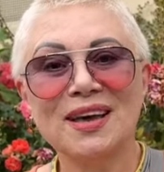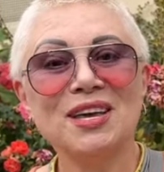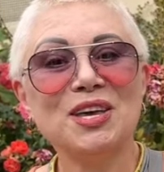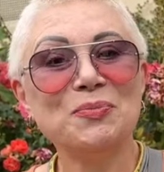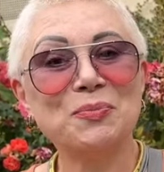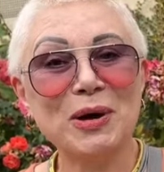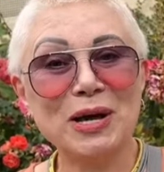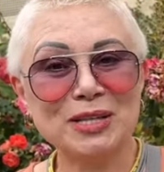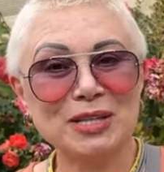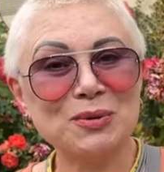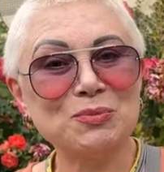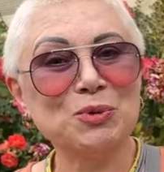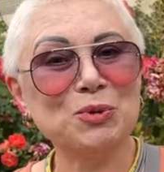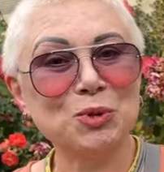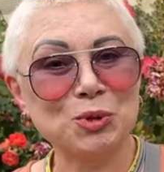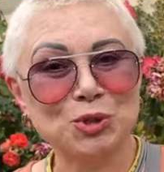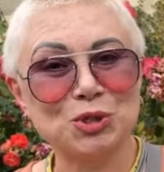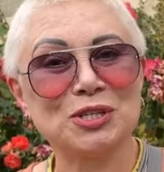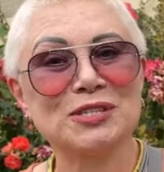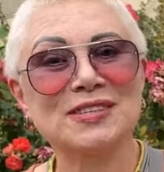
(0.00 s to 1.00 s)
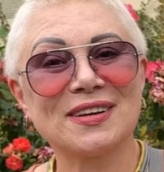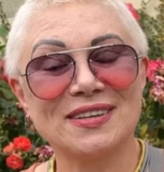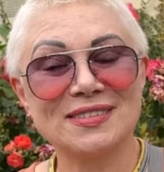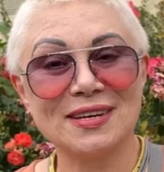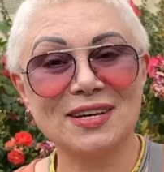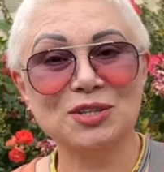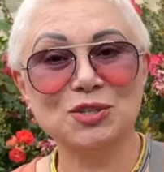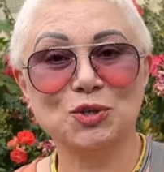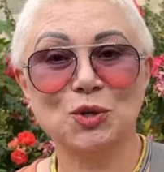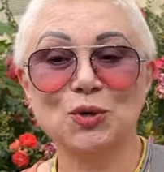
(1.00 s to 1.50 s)
И поэтому лучше
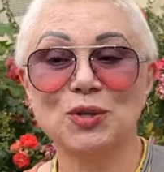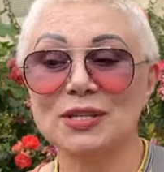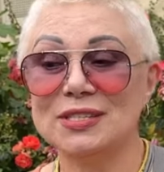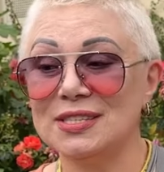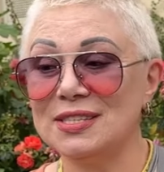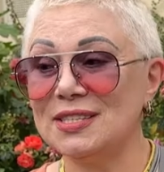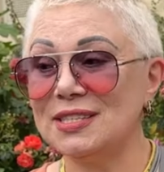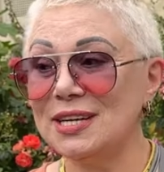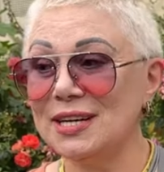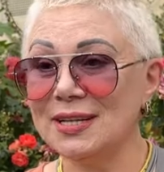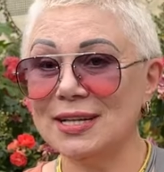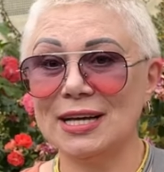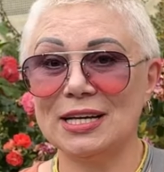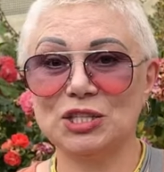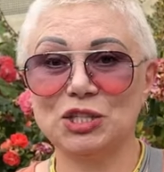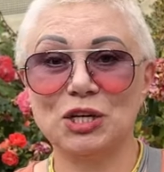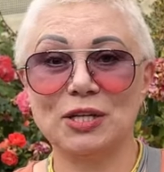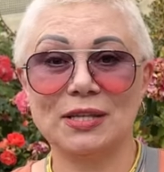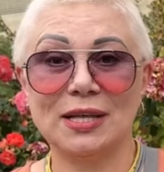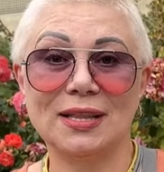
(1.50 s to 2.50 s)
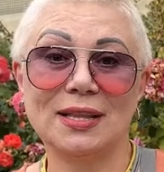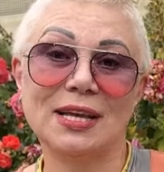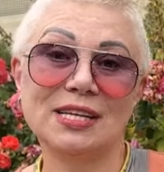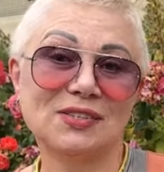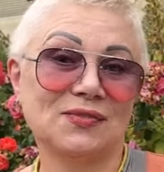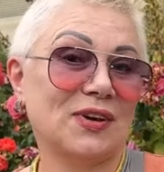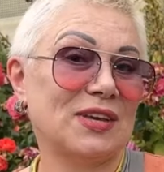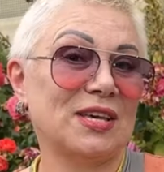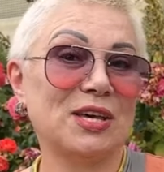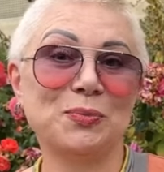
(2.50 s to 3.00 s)
сказать, что ты сделаешь это для
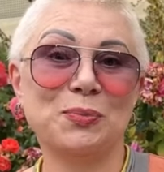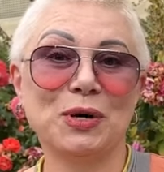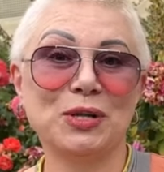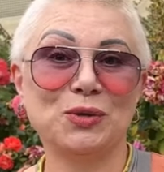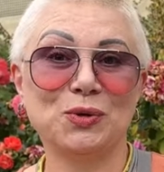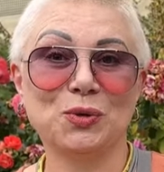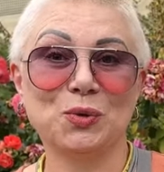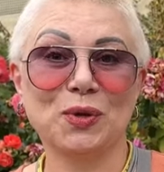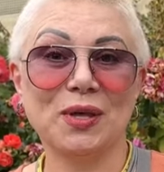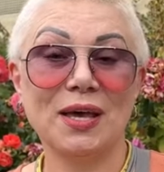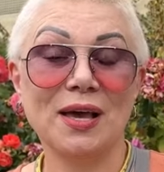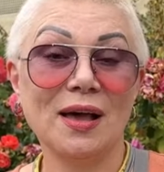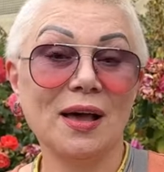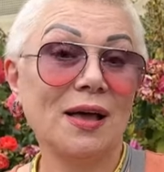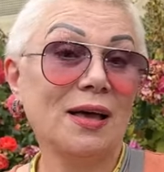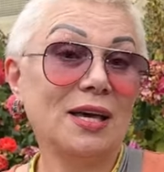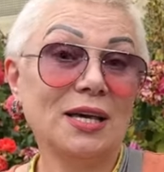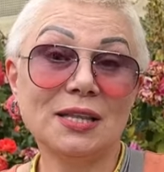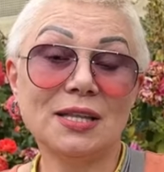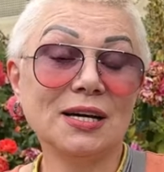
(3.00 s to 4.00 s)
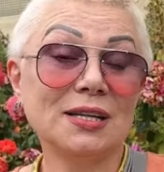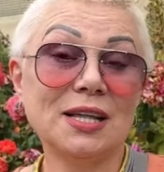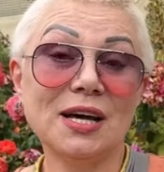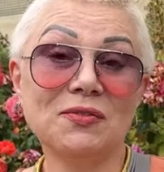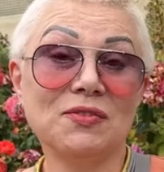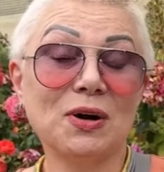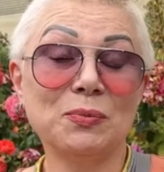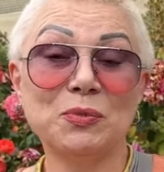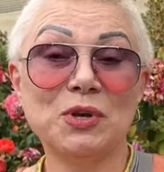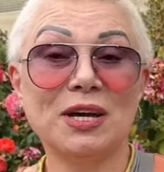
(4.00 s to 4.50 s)
своей подруги. И
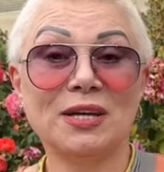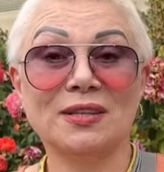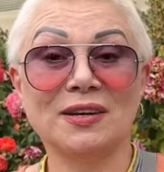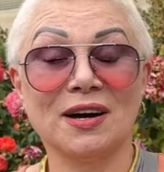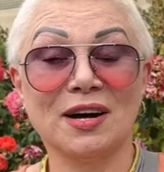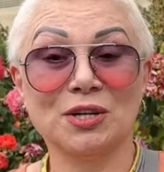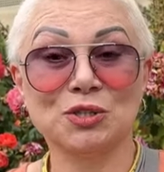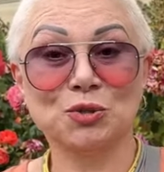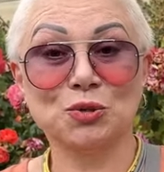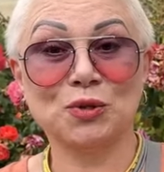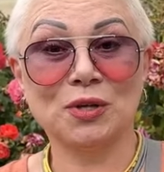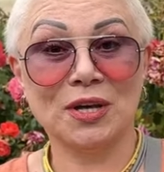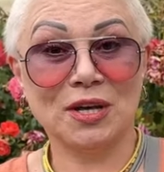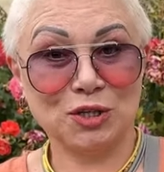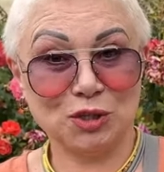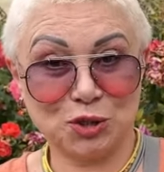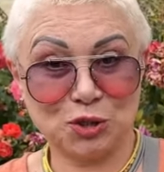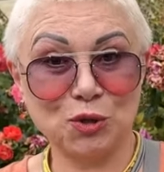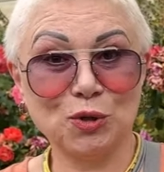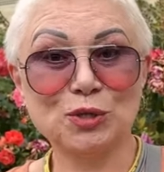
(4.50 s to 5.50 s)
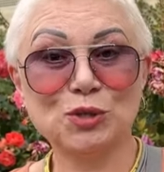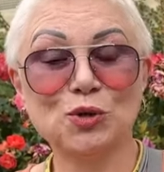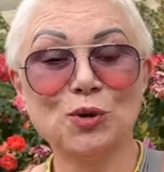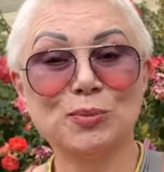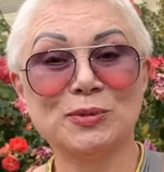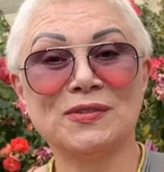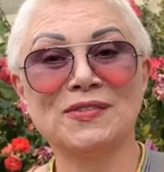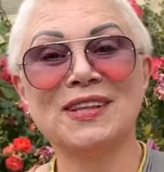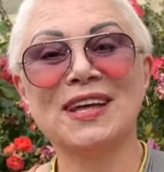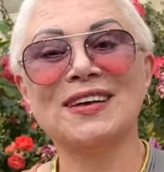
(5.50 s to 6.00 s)
тогда вам не откажут, что,
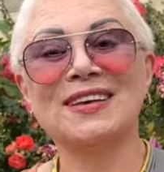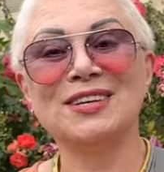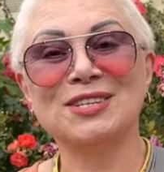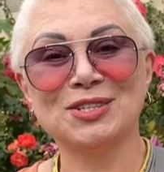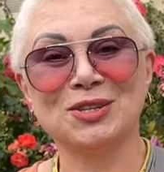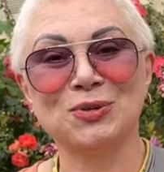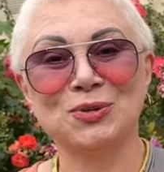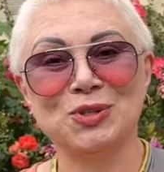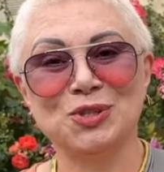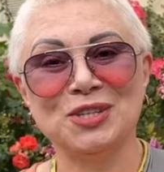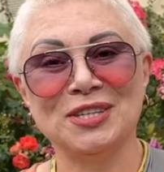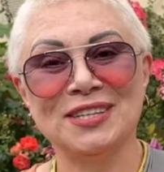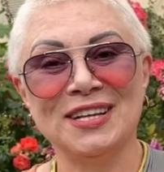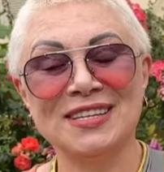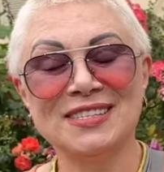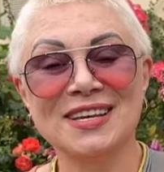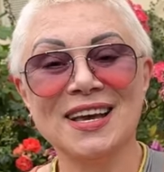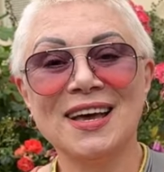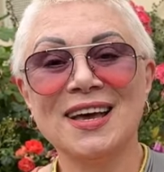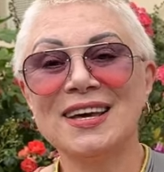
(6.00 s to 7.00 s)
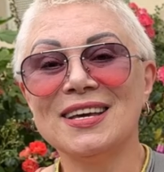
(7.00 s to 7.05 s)
собственно, и случилось.